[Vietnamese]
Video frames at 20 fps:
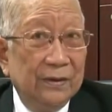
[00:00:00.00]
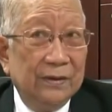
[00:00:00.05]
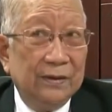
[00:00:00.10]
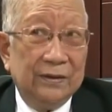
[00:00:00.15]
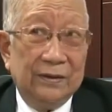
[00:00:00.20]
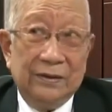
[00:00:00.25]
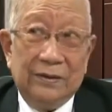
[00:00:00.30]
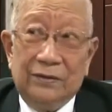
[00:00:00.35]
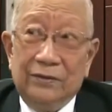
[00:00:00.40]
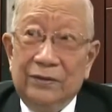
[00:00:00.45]

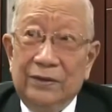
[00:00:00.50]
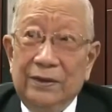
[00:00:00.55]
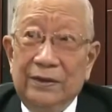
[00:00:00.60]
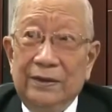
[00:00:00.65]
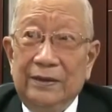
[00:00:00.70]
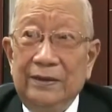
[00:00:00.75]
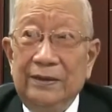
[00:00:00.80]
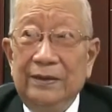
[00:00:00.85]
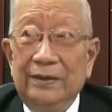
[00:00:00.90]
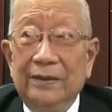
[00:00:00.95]
ờ, có thể
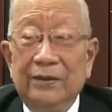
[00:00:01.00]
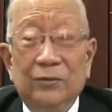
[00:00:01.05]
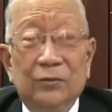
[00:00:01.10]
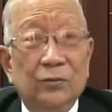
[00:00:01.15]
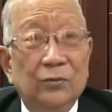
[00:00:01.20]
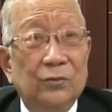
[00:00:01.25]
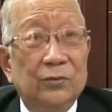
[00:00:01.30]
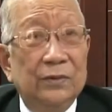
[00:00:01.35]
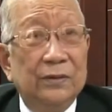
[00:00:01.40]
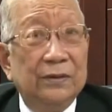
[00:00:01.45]
khi các
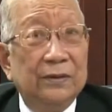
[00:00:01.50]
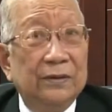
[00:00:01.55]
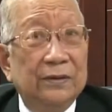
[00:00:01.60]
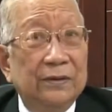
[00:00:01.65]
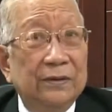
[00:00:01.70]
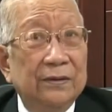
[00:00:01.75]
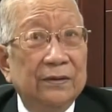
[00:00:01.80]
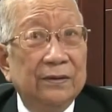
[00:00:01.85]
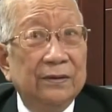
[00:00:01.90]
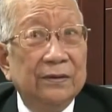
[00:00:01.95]
cụ
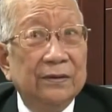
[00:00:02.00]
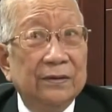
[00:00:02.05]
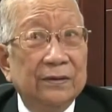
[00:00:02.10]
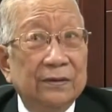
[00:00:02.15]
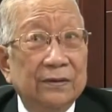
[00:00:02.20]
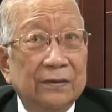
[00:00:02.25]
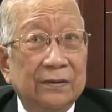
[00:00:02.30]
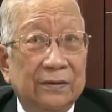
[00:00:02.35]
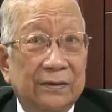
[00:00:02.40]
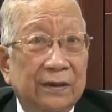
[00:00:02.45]

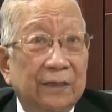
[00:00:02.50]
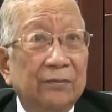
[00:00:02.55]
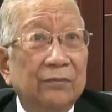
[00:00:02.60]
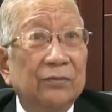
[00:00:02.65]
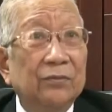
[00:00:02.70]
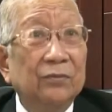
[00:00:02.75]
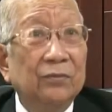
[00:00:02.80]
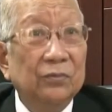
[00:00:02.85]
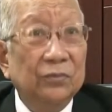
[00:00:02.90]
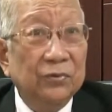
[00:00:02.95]
cử động
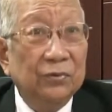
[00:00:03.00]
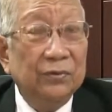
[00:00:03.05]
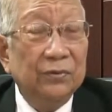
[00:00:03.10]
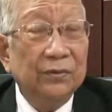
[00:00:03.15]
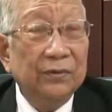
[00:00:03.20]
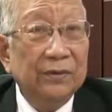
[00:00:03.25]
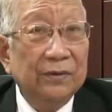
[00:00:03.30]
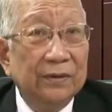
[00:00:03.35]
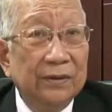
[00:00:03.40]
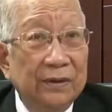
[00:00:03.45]
cũng run
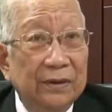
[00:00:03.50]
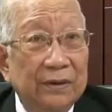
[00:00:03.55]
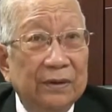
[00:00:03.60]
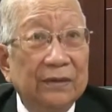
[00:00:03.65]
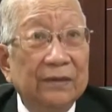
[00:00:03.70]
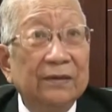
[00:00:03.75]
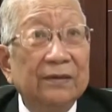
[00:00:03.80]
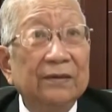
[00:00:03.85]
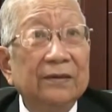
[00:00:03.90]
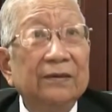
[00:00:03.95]
đi
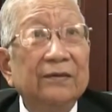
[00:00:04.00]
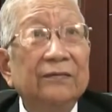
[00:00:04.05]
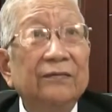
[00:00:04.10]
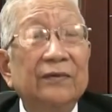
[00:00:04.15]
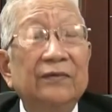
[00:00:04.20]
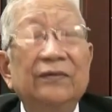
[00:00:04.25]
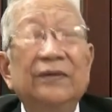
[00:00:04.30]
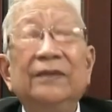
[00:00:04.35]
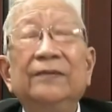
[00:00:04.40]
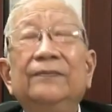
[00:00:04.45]
đứng
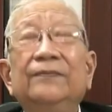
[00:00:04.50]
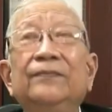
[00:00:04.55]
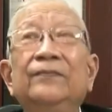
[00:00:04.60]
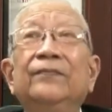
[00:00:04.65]
vân vân